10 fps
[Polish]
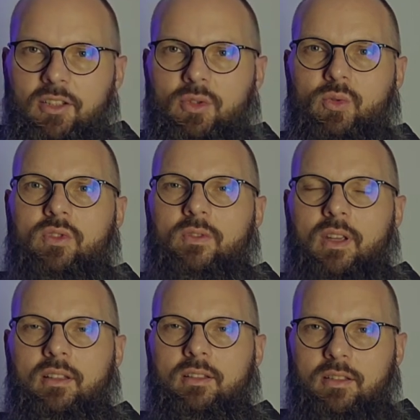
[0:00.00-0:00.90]
i Duch
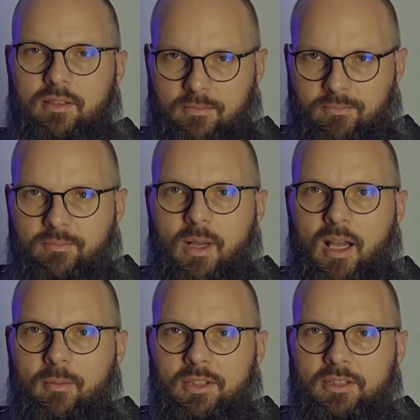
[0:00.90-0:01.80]
Święty.
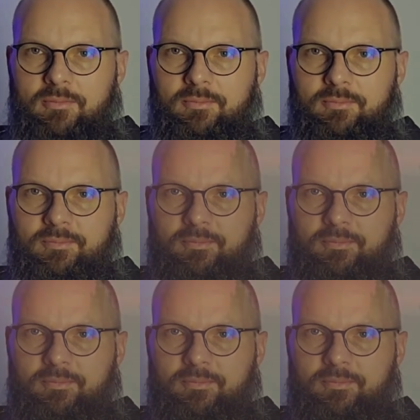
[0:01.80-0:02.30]
Amen.